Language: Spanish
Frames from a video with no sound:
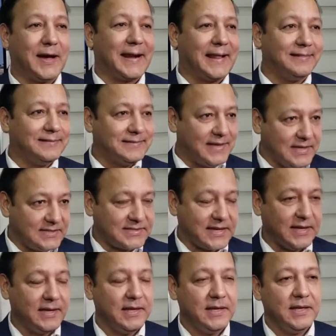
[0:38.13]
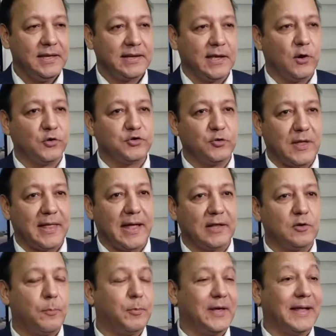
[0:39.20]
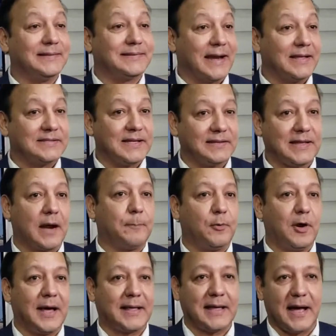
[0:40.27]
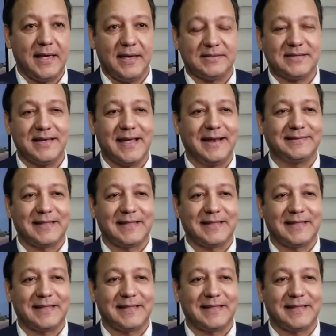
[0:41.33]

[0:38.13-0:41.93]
garantice que los ciudadanos puedan transitar por las calles sin el